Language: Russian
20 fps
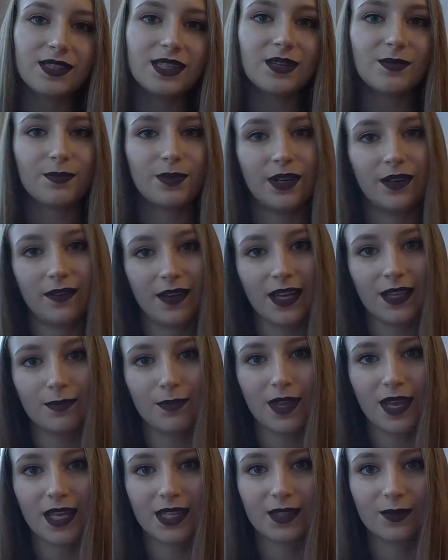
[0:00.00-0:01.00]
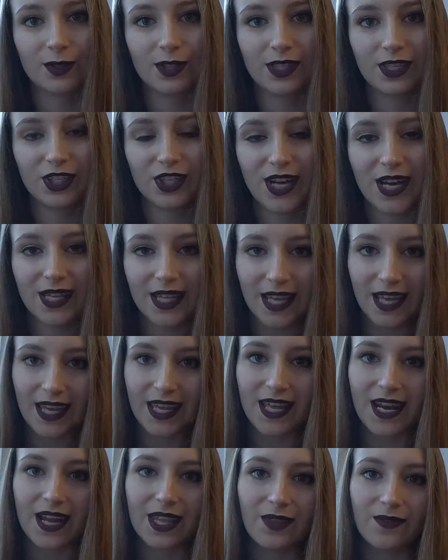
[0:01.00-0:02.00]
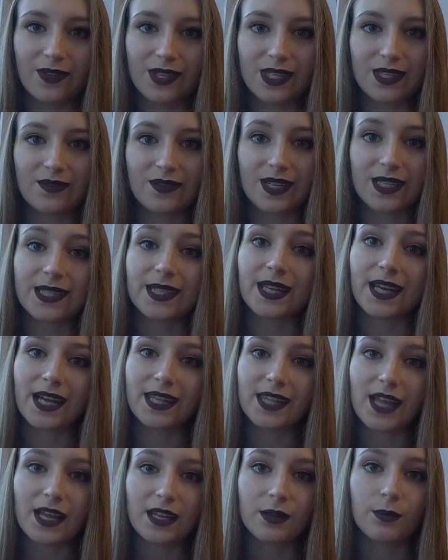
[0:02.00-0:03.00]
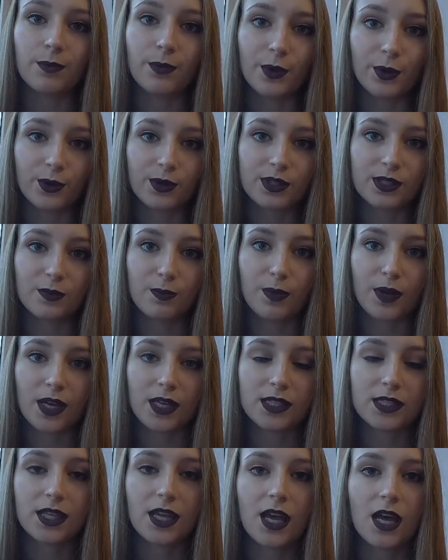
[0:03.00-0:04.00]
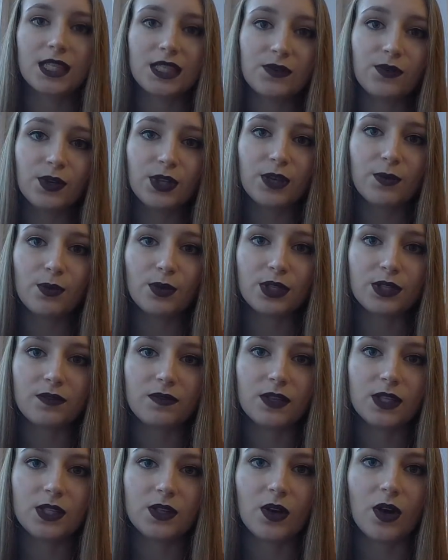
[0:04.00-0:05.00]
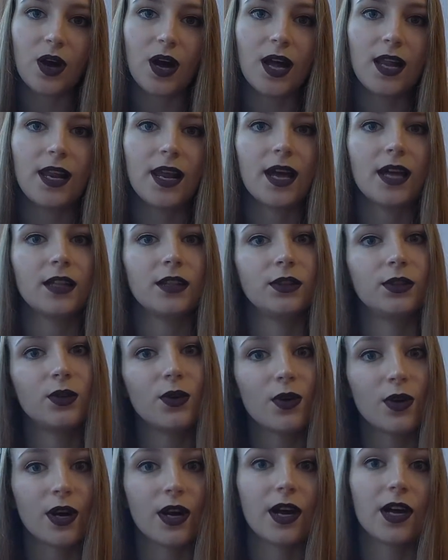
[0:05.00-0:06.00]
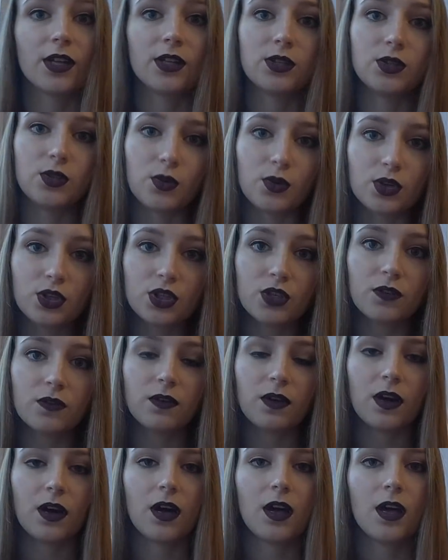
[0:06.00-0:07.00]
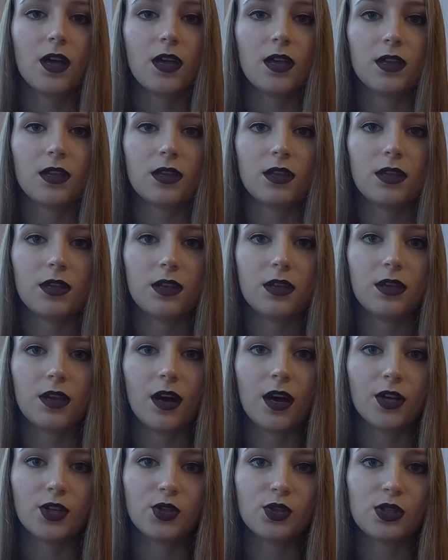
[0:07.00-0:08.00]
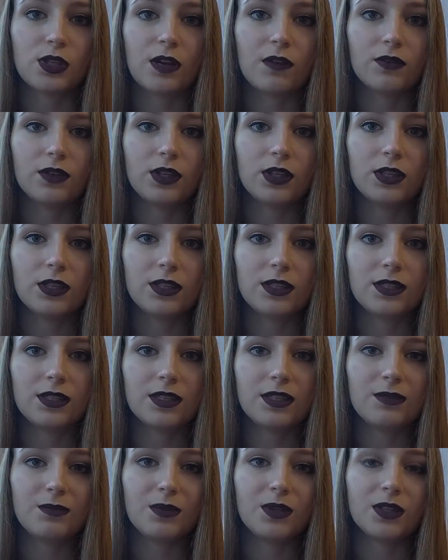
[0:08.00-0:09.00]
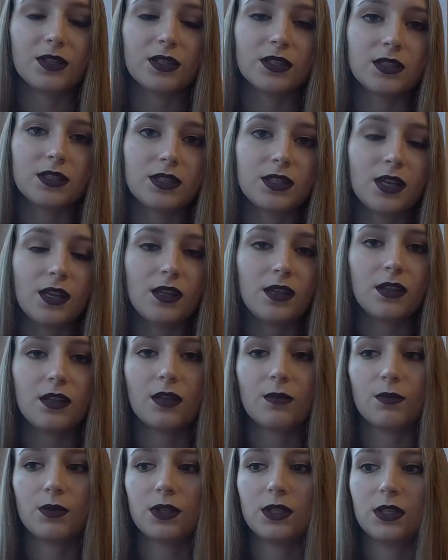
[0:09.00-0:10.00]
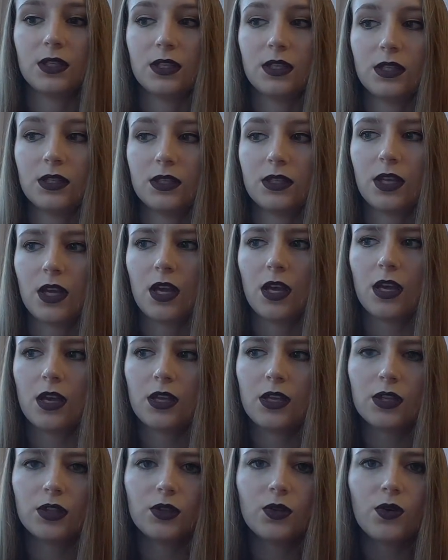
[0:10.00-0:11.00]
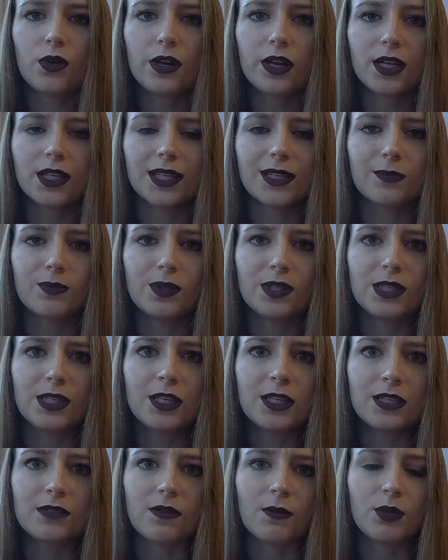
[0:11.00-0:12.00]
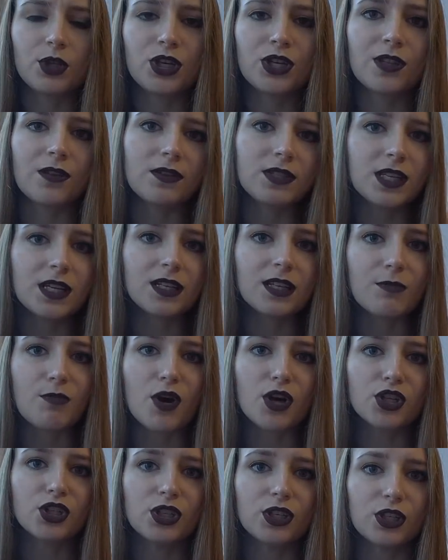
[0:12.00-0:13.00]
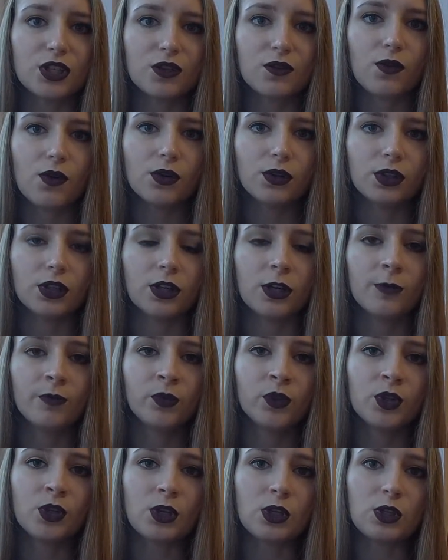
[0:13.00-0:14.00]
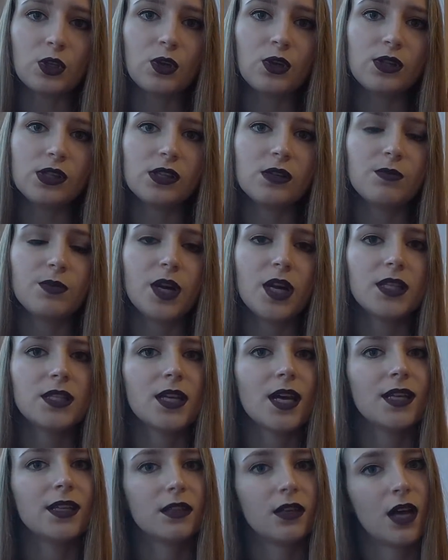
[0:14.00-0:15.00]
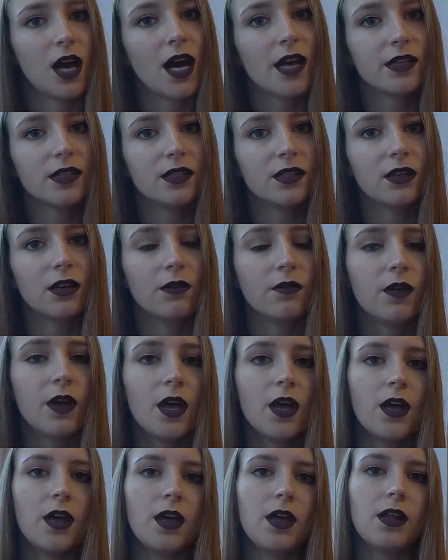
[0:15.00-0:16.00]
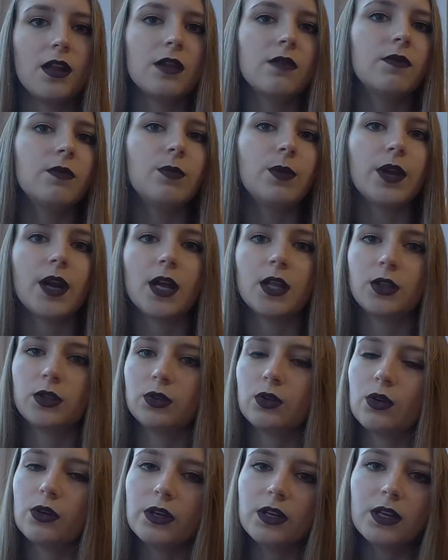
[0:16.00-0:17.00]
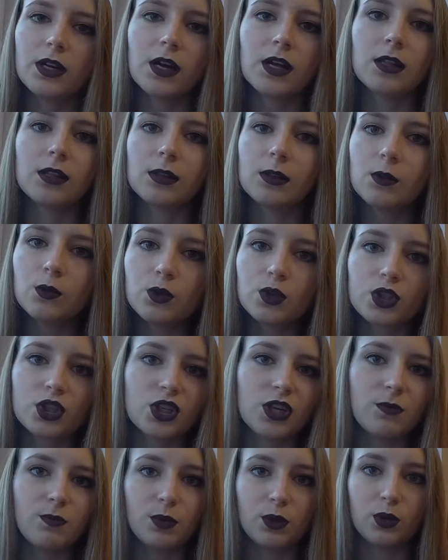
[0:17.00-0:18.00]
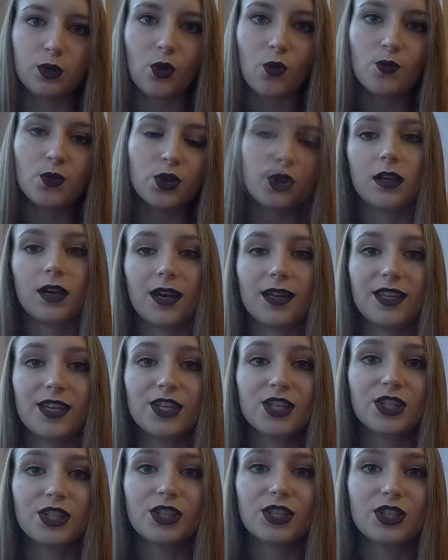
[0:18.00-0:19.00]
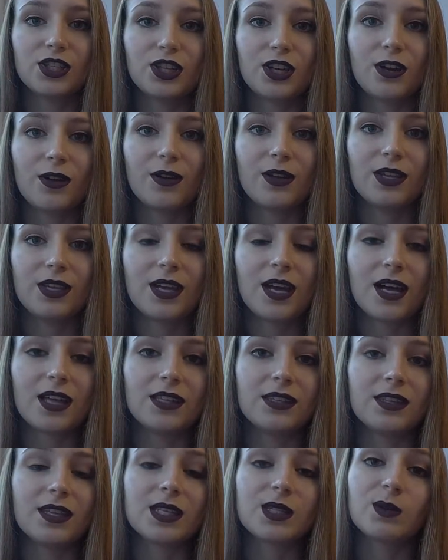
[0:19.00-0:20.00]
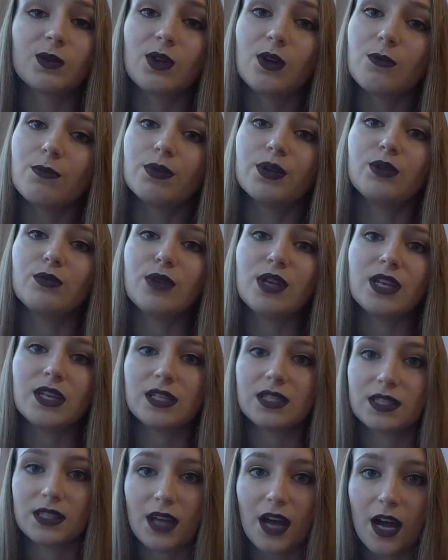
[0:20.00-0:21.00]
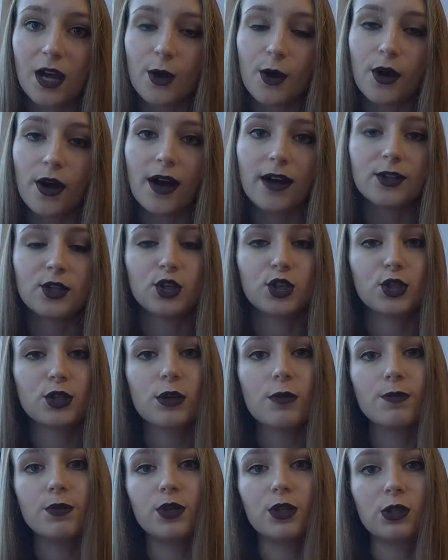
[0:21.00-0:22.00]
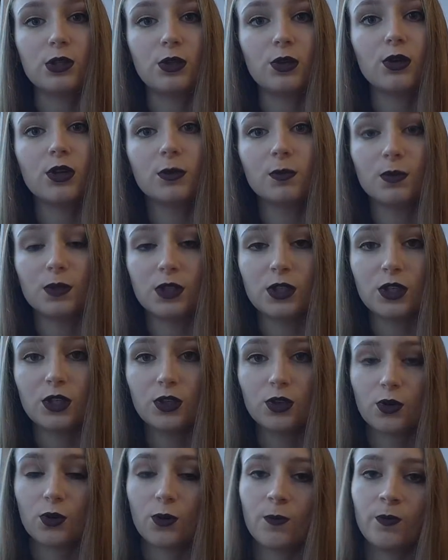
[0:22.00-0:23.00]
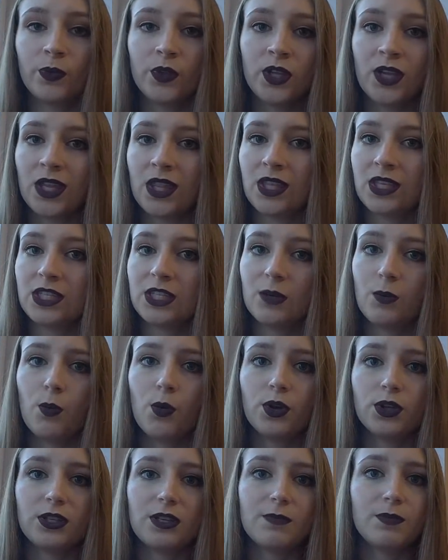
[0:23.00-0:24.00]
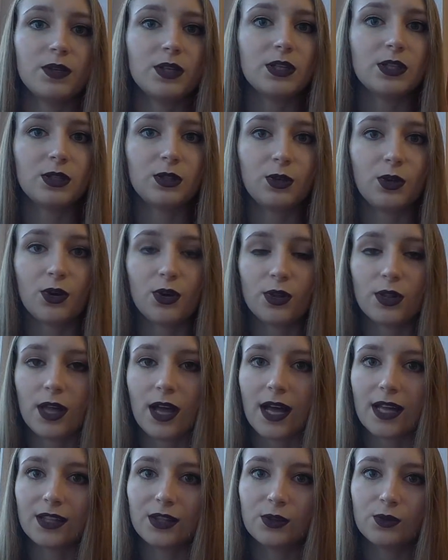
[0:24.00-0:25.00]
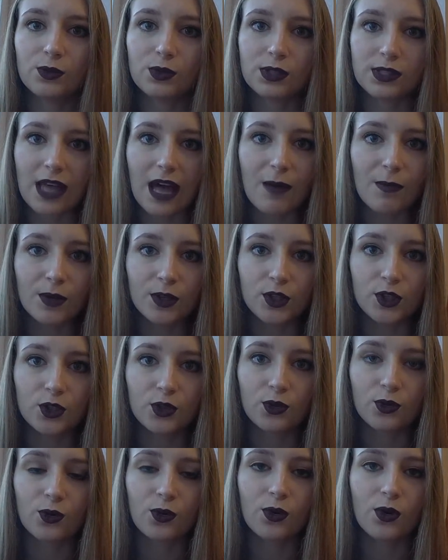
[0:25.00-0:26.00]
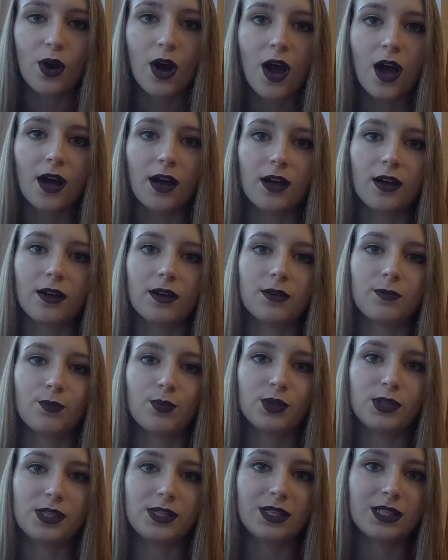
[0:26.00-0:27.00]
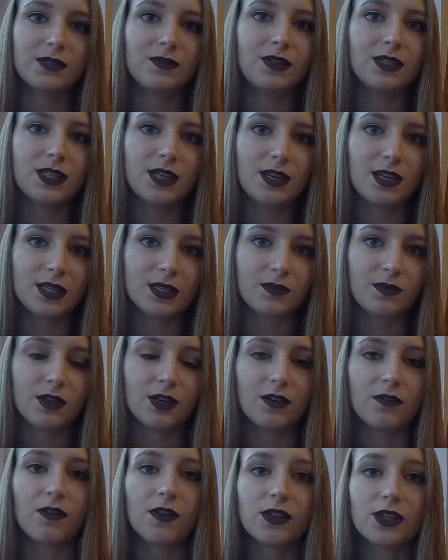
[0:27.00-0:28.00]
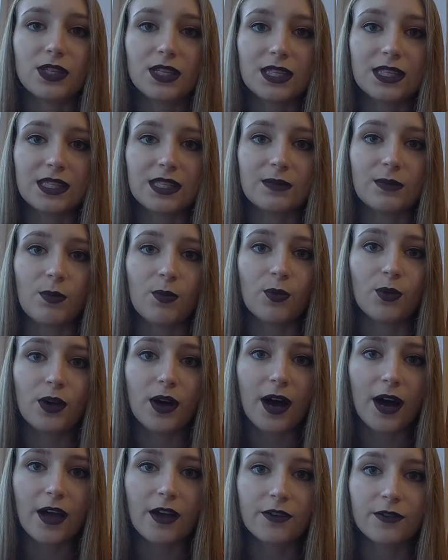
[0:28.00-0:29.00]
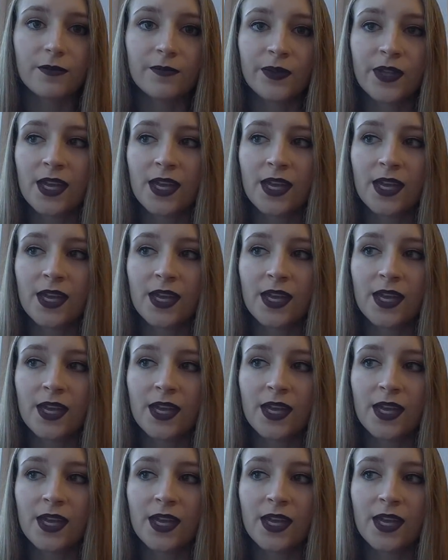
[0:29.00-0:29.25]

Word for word: Всем привет, меня зовут Снежана и я рада видеть вас на канале Bird Space. Сегодня будет видео а дорого, дешево, и я хочу сравнить именно цены на птиц, и не только на птиц, вообще на всех домашних животных стоит ли брать отказников или выбирать только лучшие питомники. И, конечно же, я на своем примере знаю, как тяжело пристроить птичку. Я до сих пор не пристроила одну самочку э, после разведения своих волнистых попугаев.